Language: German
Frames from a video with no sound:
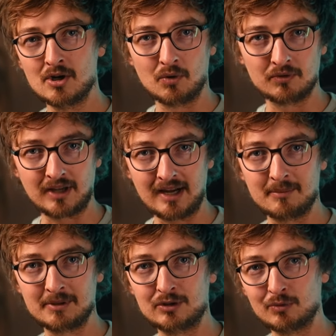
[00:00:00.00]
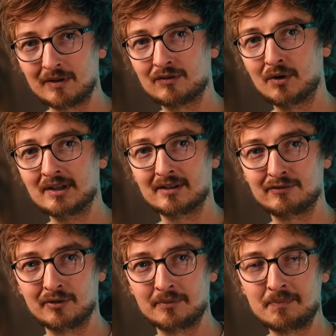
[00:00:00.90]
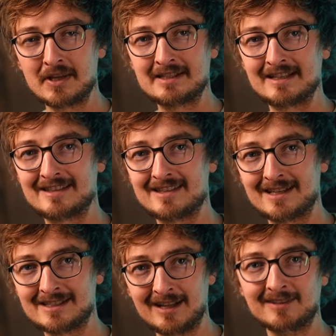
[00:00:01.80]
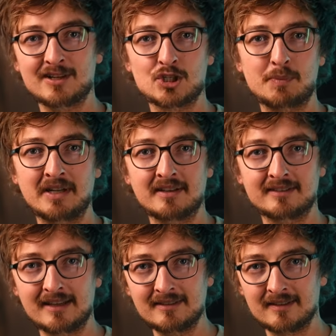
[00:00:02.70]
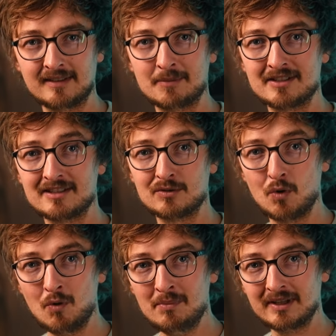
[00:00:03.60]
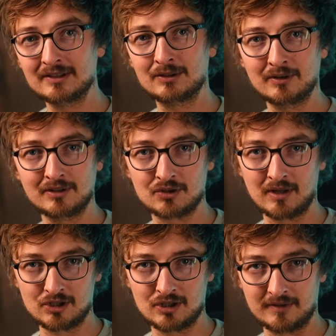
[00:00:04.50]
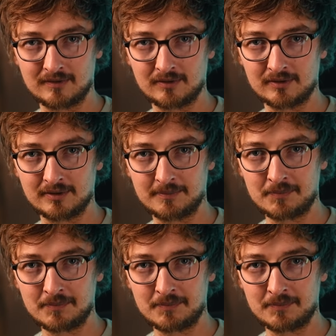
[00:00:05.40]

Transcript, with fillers: Und daher bin ich überzeugt davon, dass es ein ganz, ganz spannender Trend ist, den man sich unbedingt heute schon anschließen sollte.